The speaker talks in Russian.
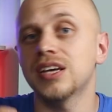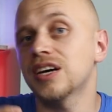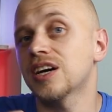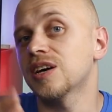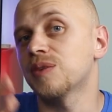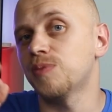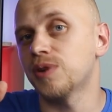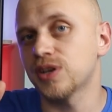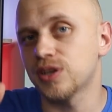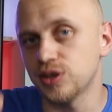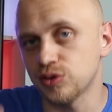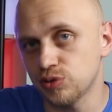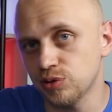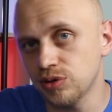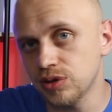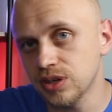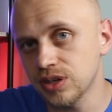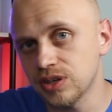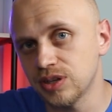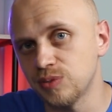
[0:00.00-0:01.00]
так как
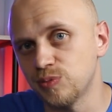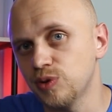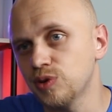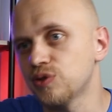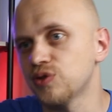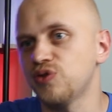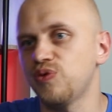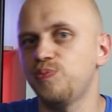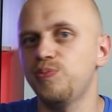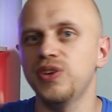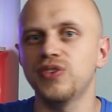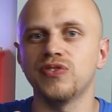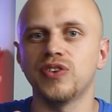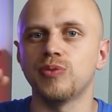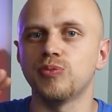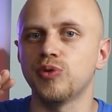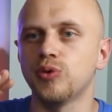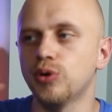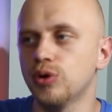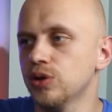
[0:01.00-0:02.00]
маркетологи могут вбить
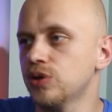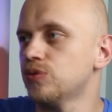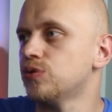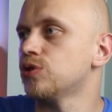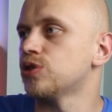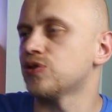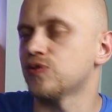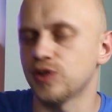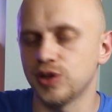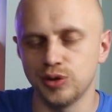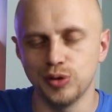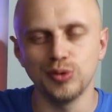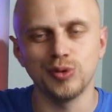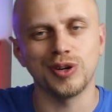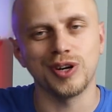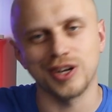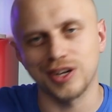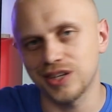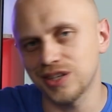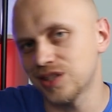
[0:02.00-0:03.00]
вам в голову свою
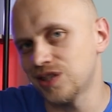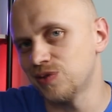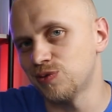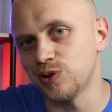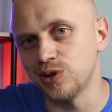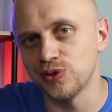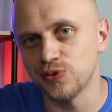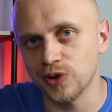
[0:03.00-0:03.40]
корыстливую